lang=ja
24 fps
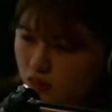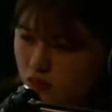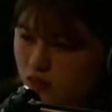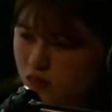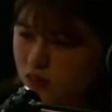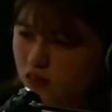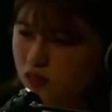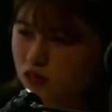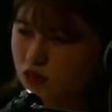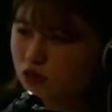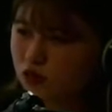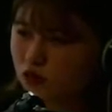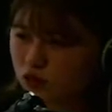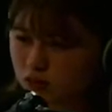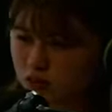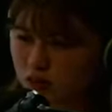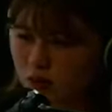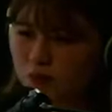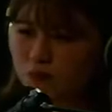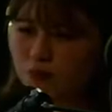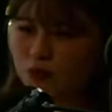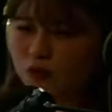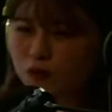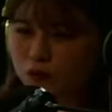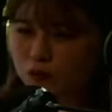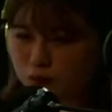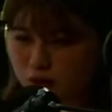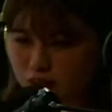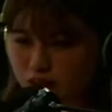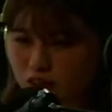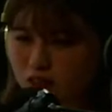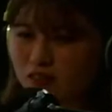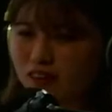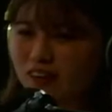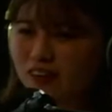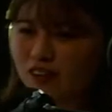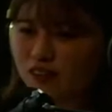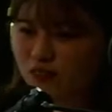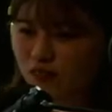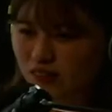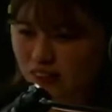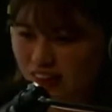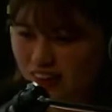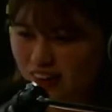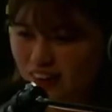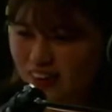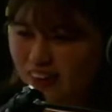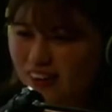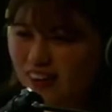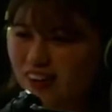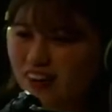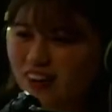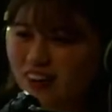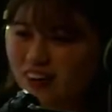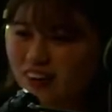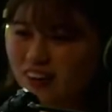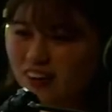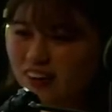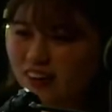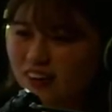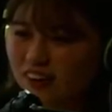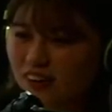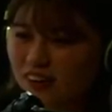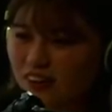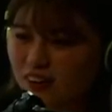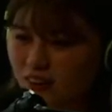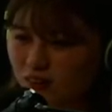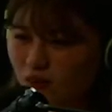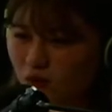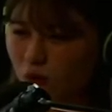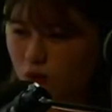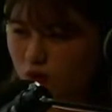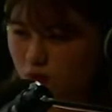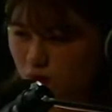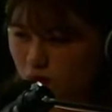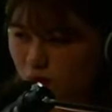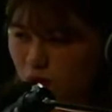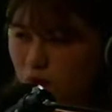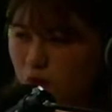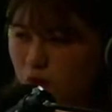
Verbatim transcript: ちょっとステップを踏みたくなるような音